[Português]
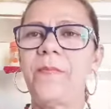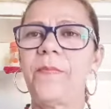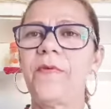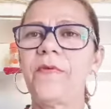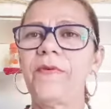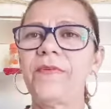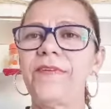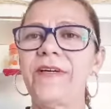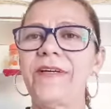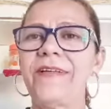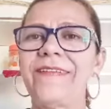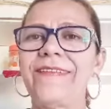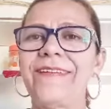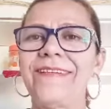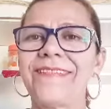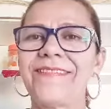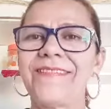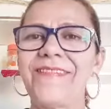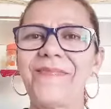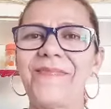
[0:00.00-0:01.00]
põe na, na
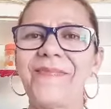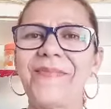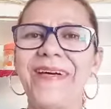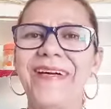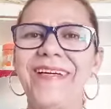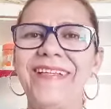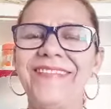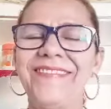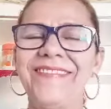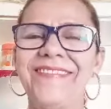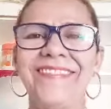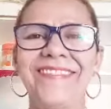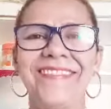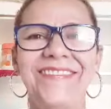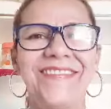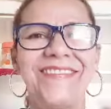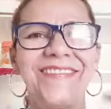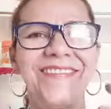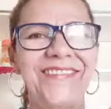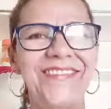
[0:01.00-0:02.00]
sua pele, no
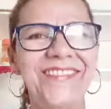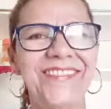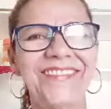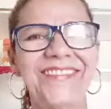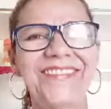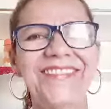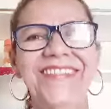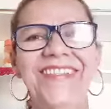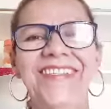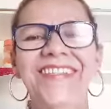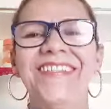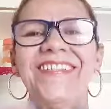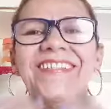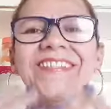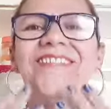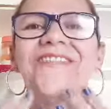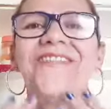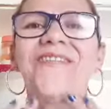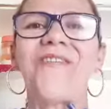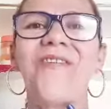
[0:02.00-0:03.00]
seu rosto,
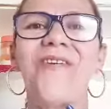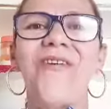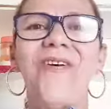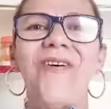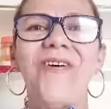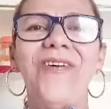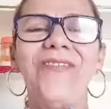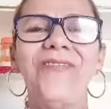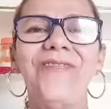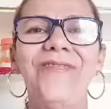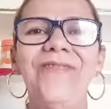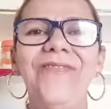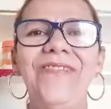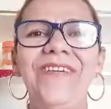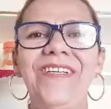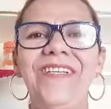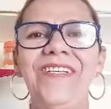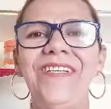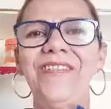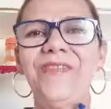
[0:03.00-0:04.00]
no colo
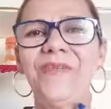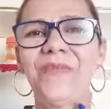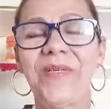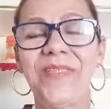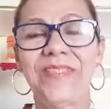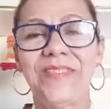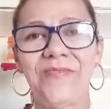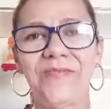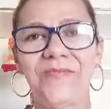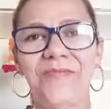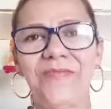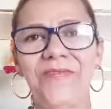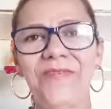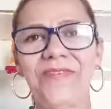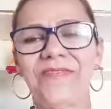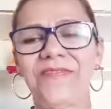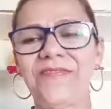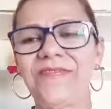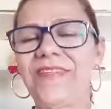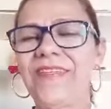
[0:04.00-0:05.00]
e no
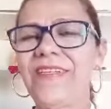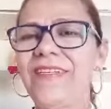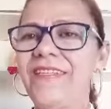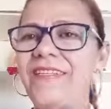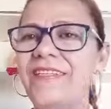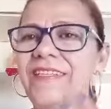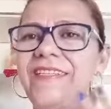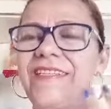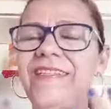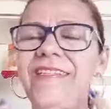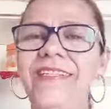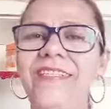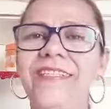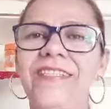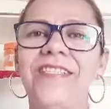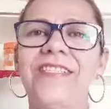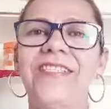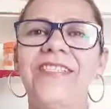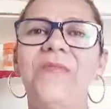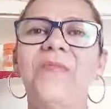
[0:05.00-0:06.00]
pescoço e
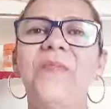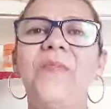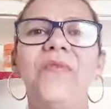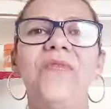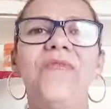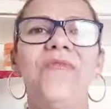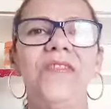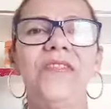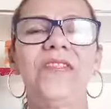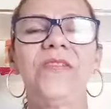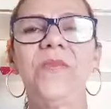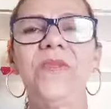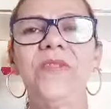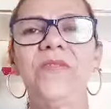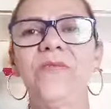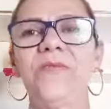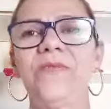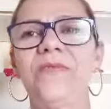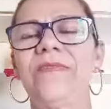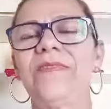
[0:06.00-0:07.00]
deixa por 20
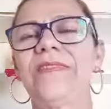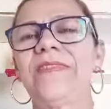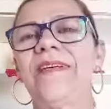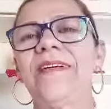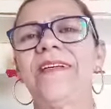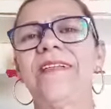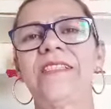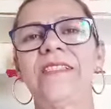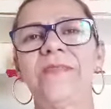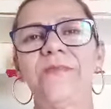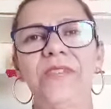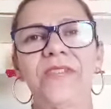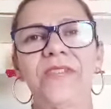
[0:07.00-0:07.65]
minutos. Esta